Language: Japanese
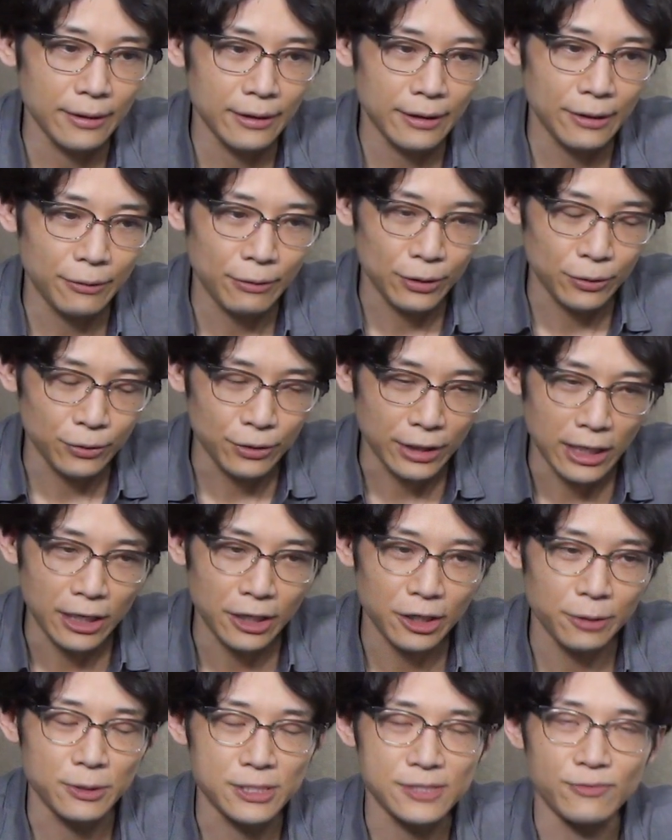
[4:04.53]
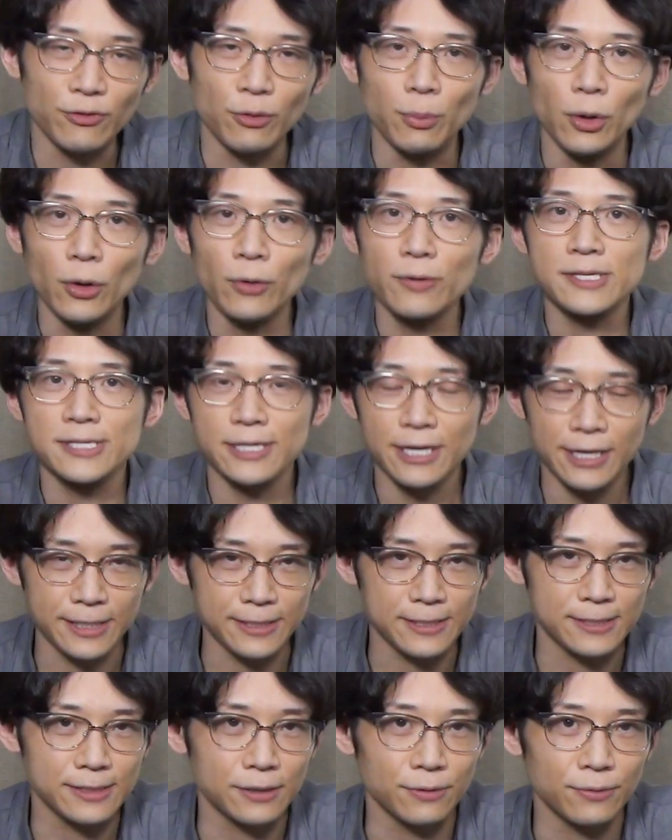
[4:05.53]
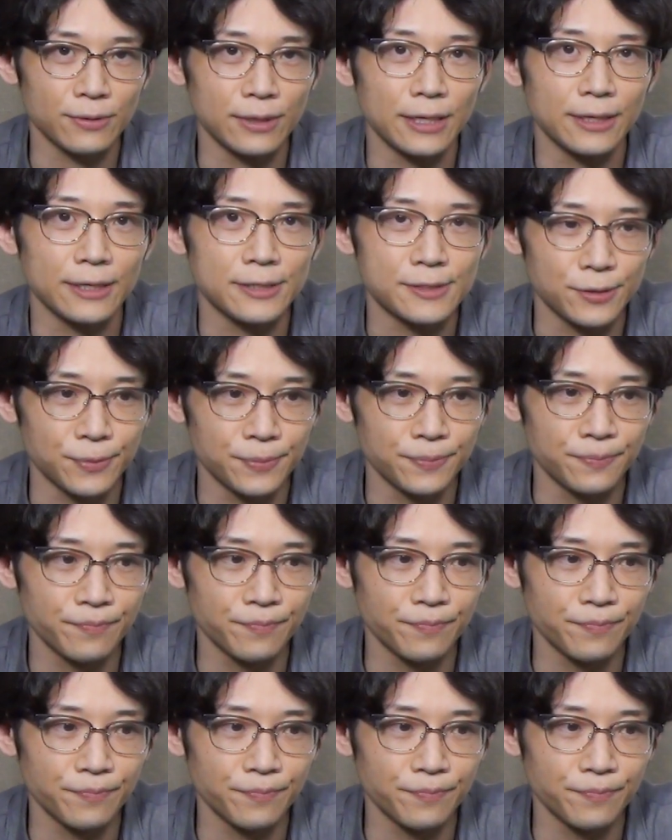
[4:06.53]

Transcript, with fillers: there are good arguments for both sides って言ったんですよ